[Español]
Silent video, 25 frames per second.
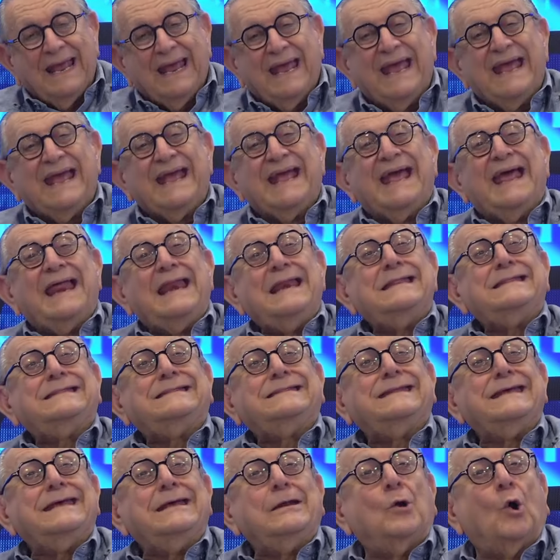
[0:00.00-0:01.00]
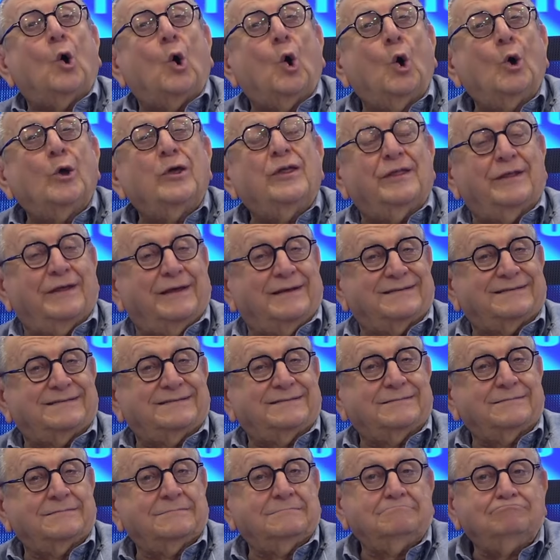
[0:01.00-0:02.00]
en el
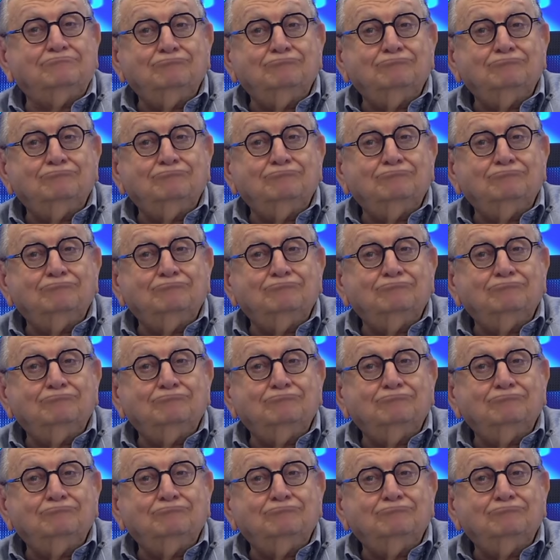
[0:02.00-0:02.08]
tiroides.